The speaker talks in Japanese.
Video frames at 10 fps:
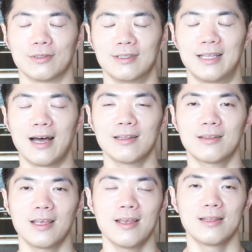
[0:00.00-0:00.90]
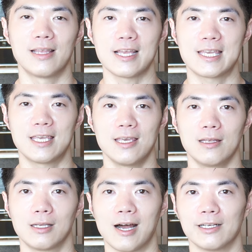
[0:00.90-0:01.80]
断定で
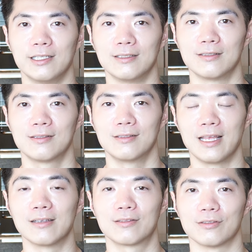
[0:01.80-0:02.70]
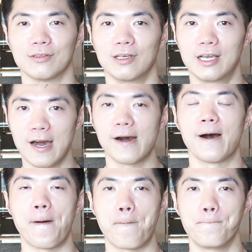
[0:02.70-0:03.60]
きないんです
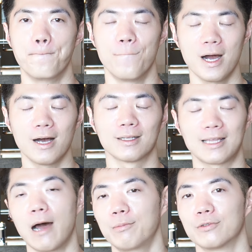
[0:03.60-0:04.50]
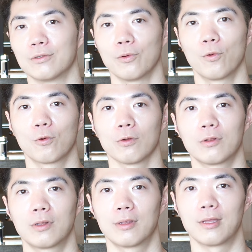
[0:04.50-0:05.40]
が、多分起
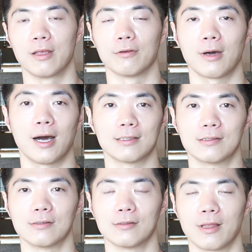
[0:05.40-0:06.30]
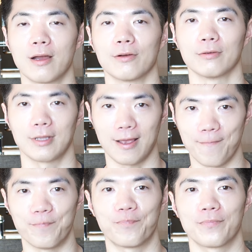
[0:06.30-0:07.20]
こってるはずだよね
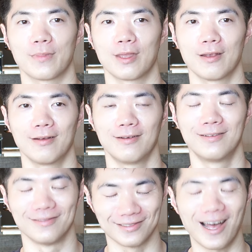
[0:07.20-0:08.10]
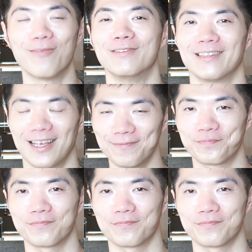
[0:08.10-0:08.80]
多分ね。